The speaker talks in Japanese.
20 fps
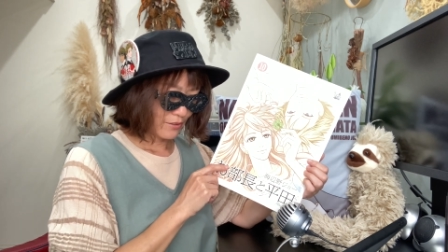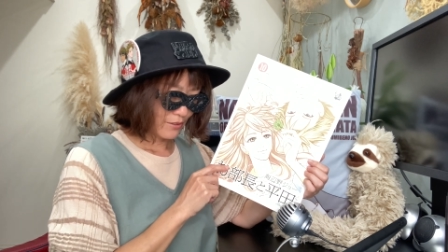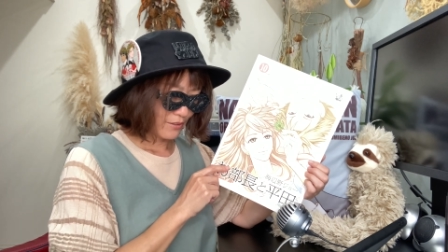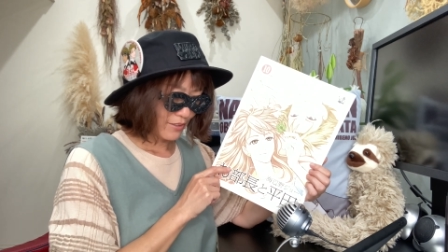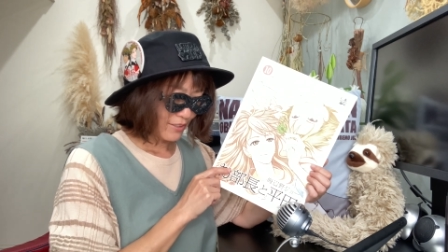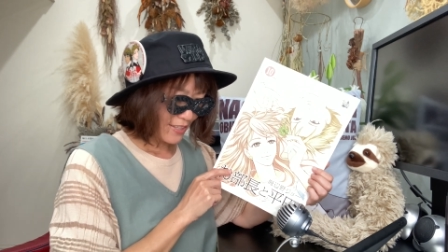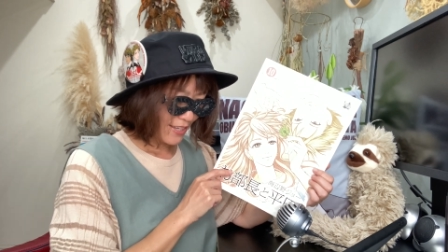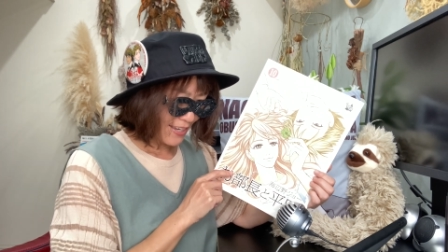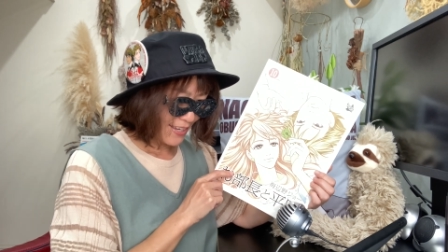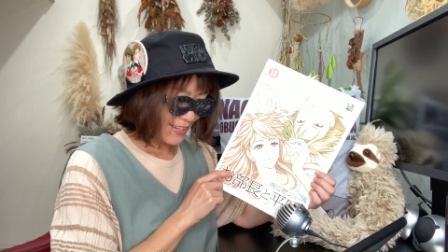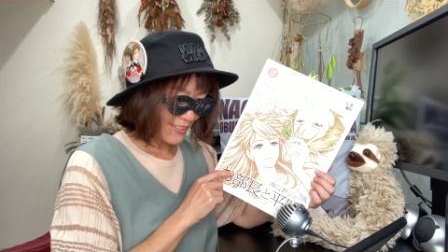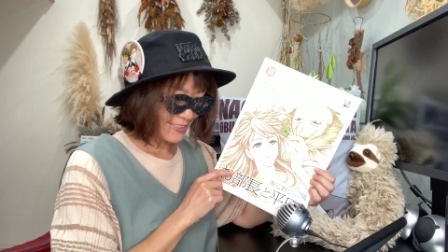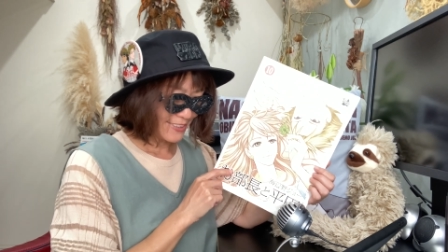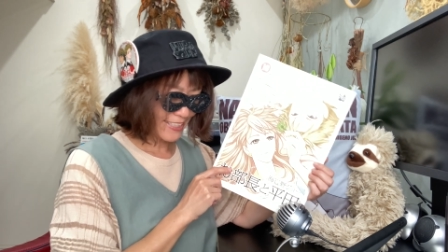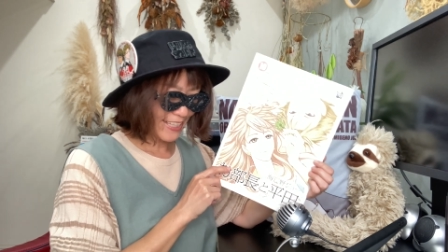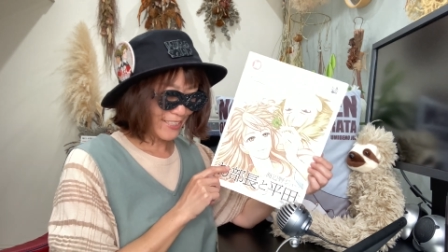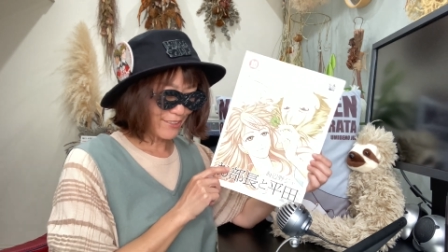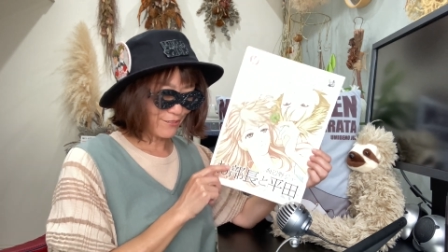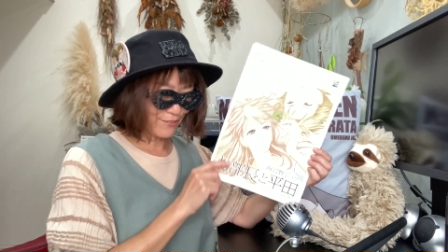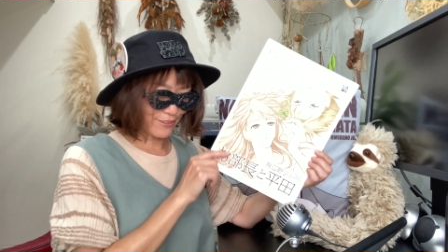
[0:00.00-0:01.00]
いやー
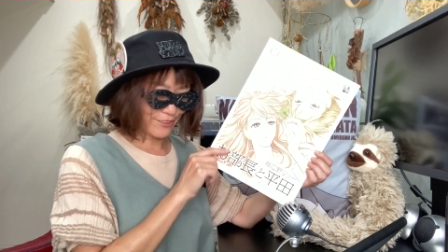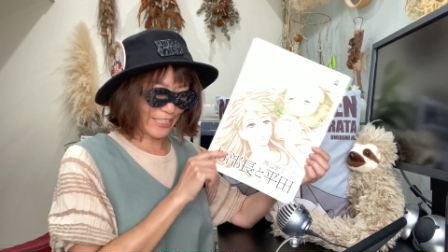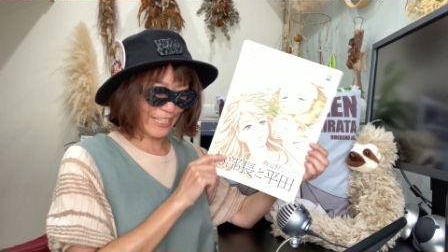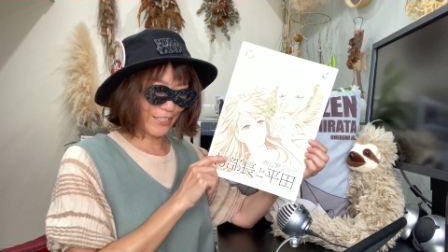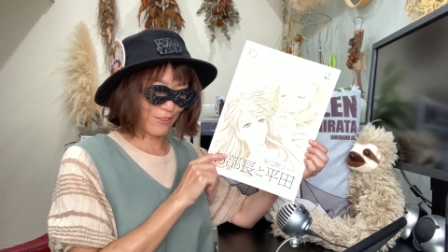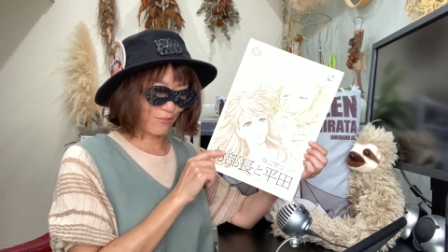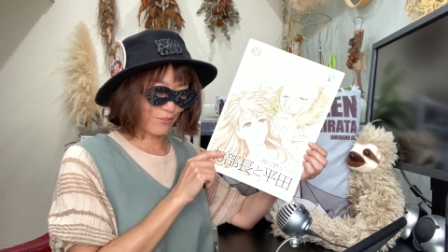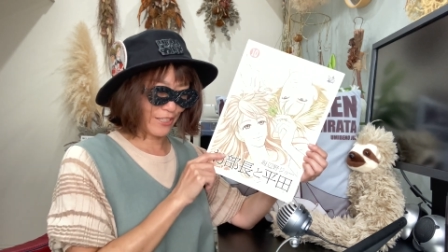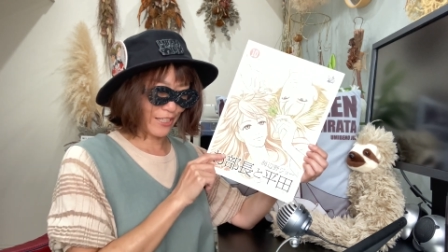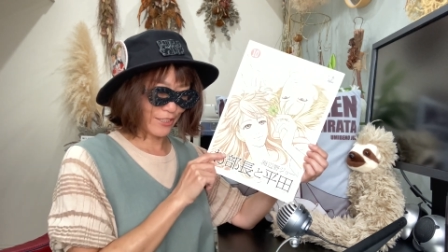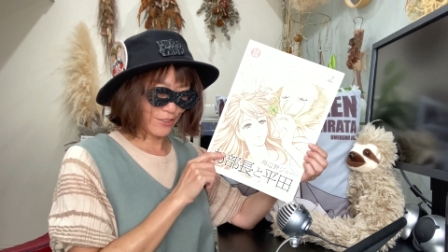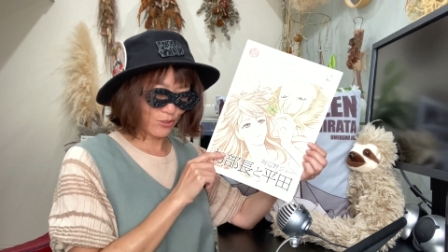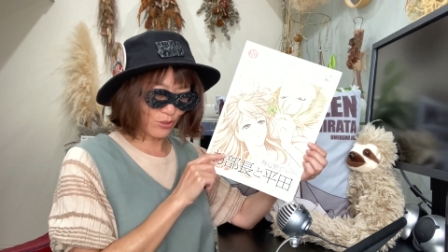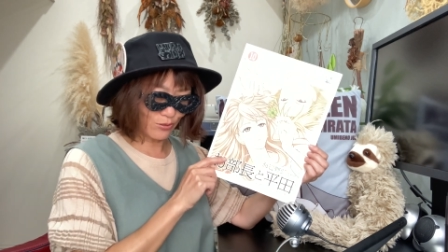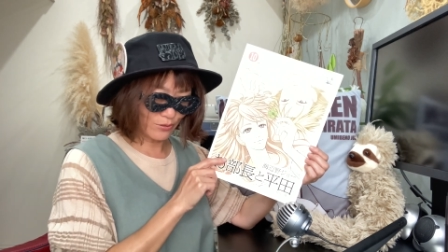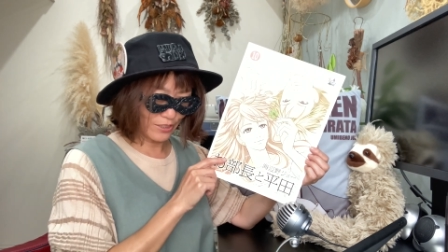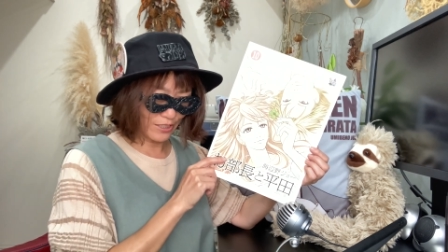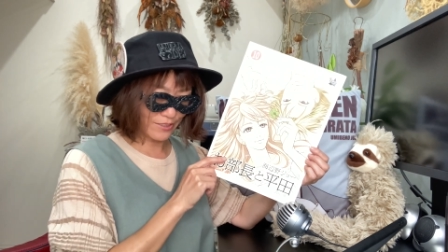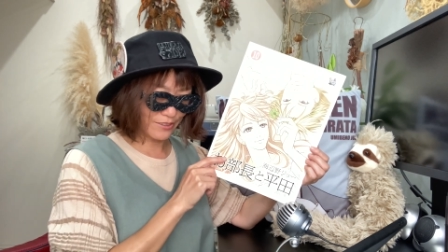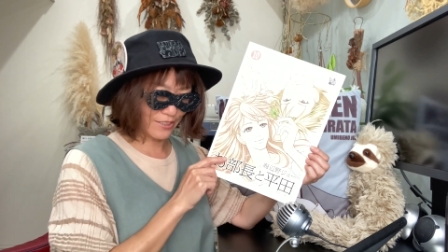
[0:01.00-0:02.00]
最後の最後で
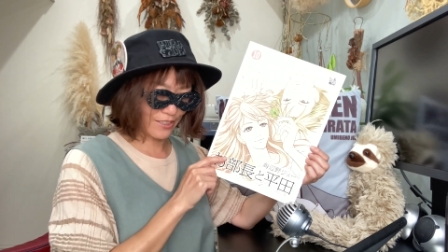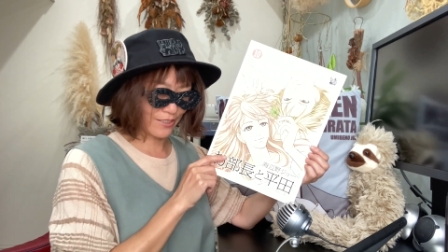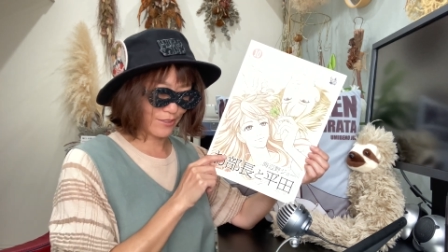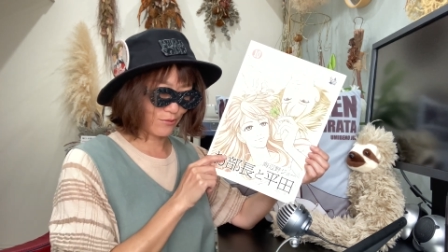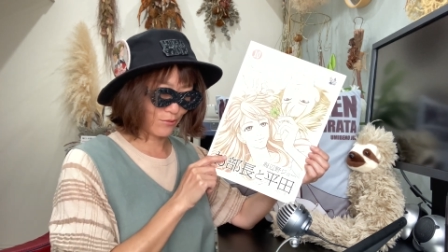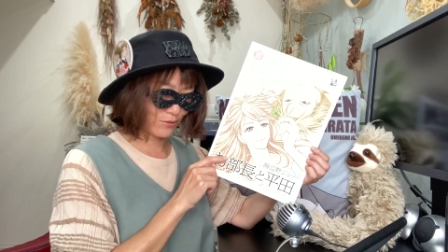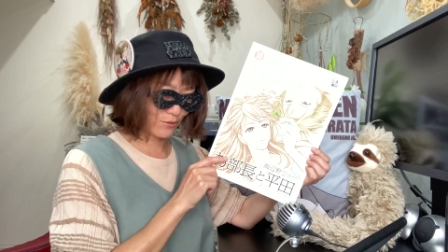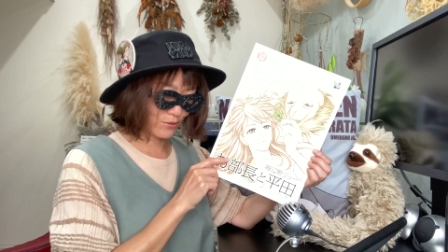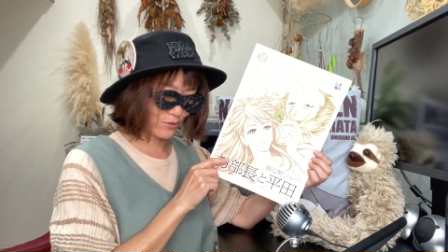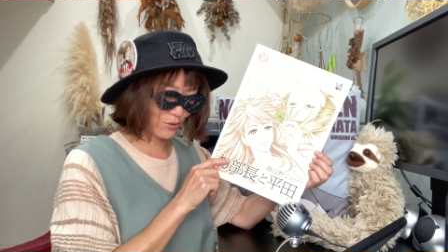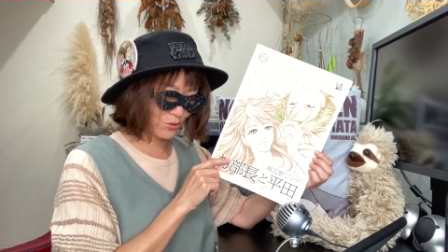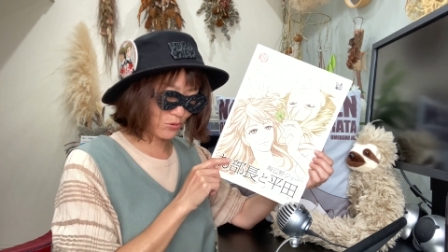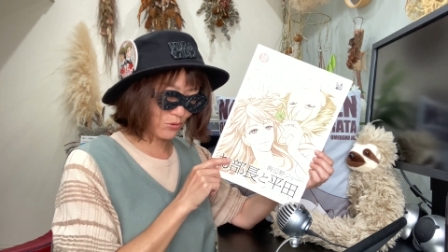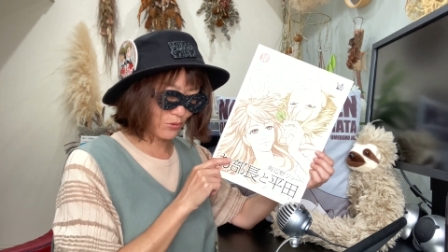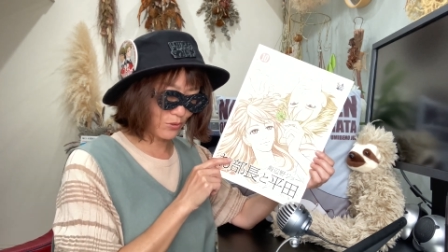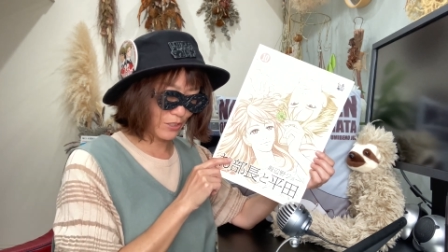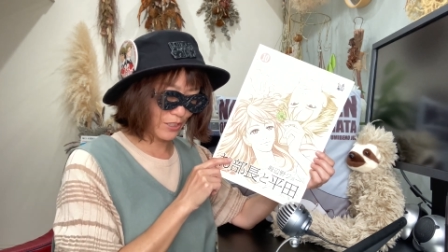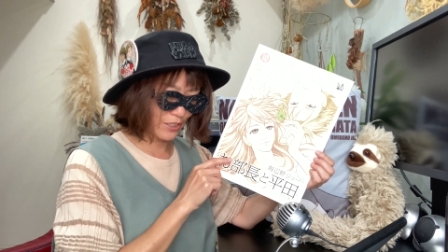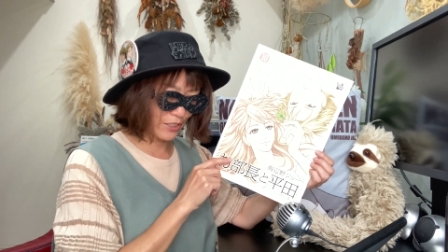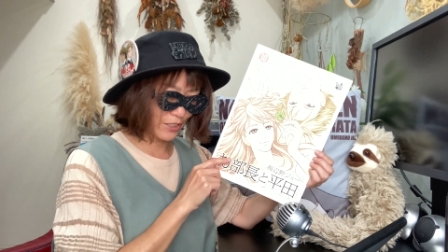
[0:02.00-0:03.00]
そうなんだという
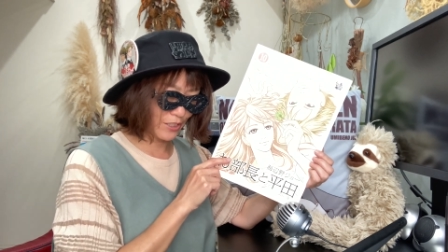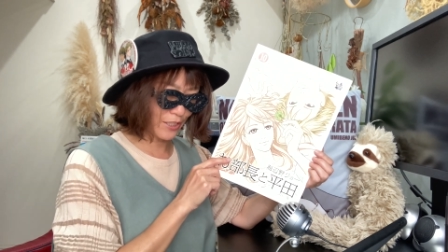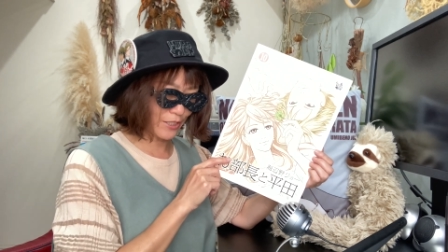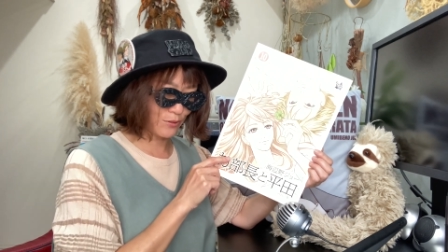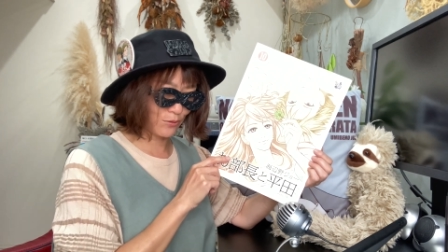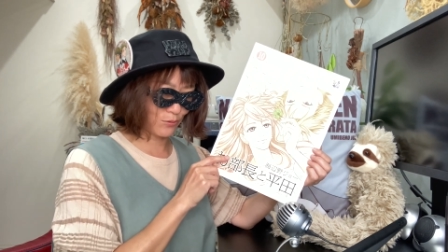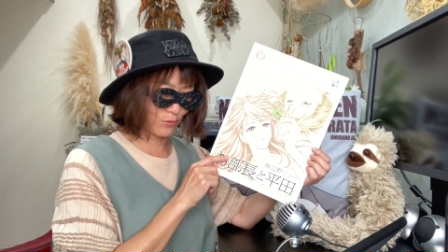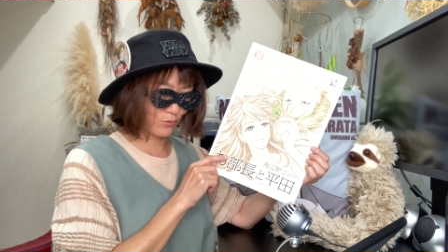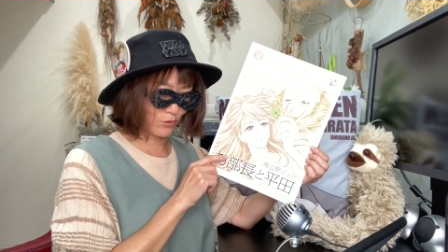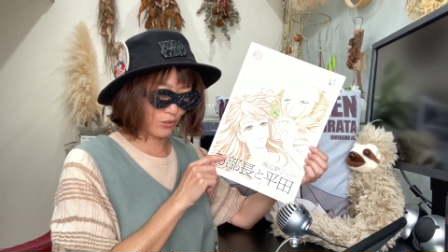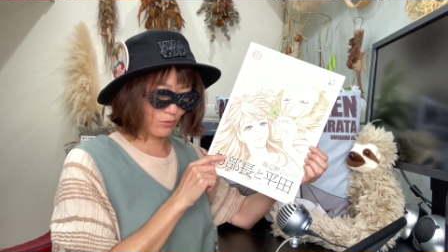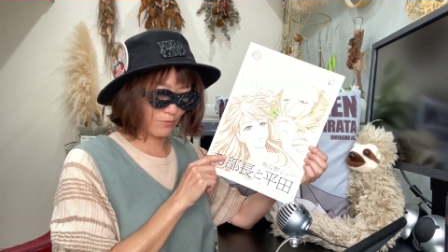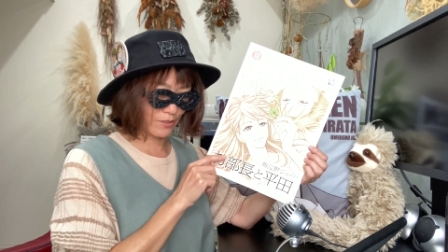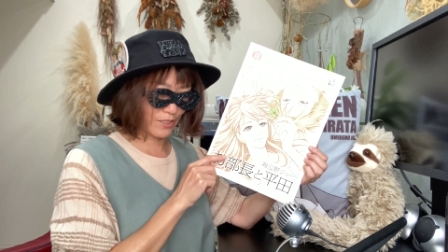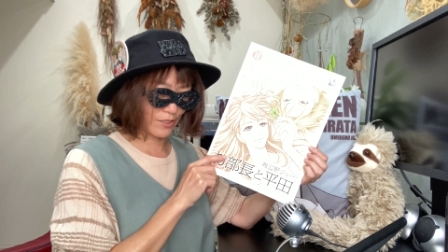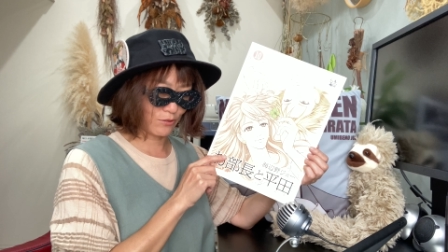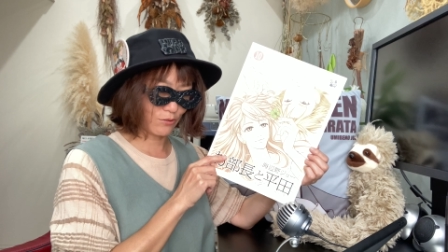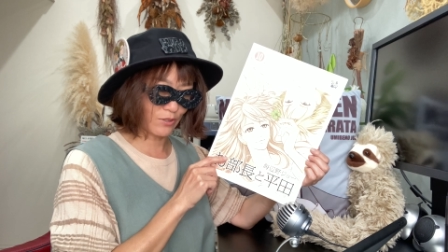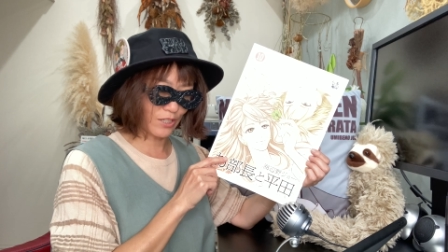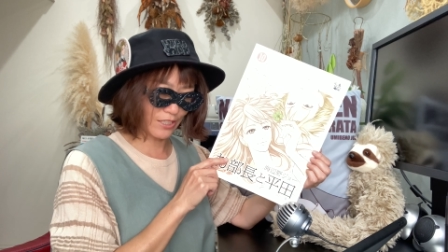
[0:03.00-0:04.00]
ストーリー以外のところま
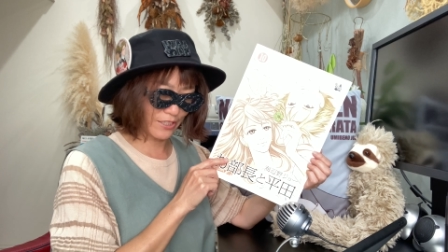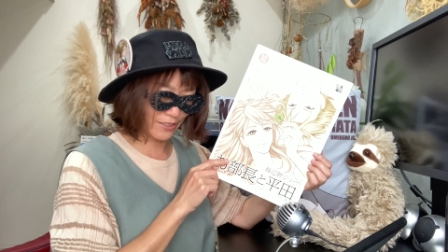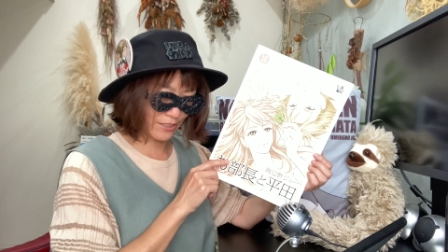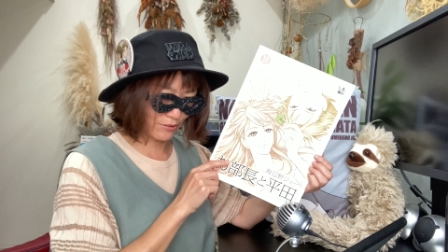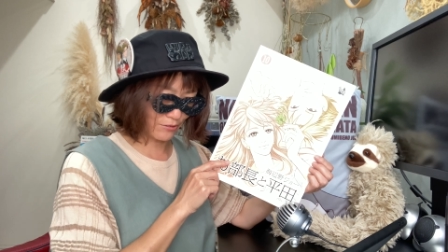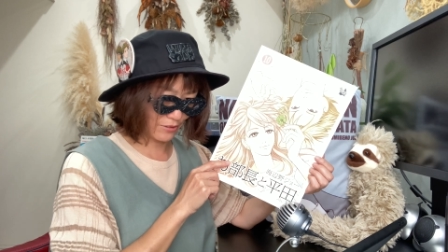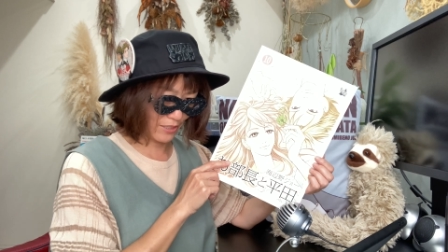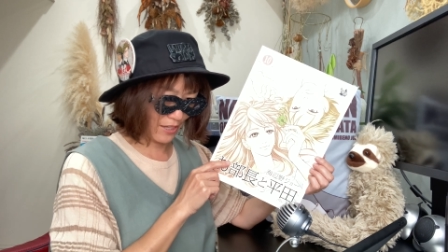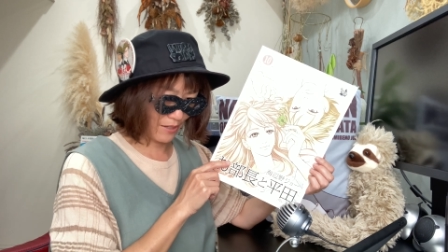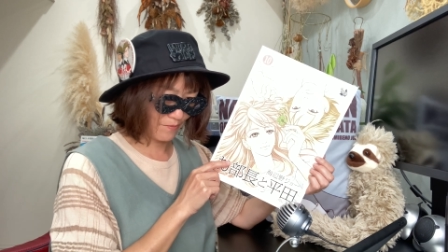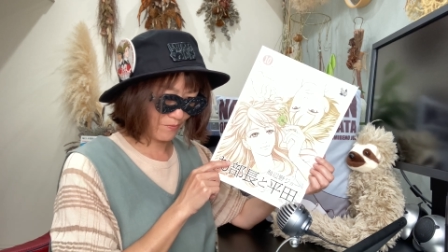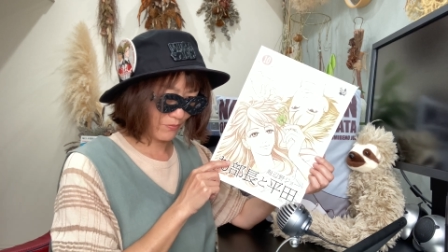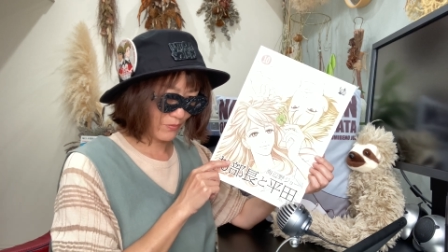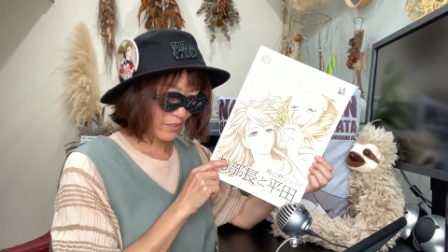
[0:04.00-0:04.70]
で抜かりなくて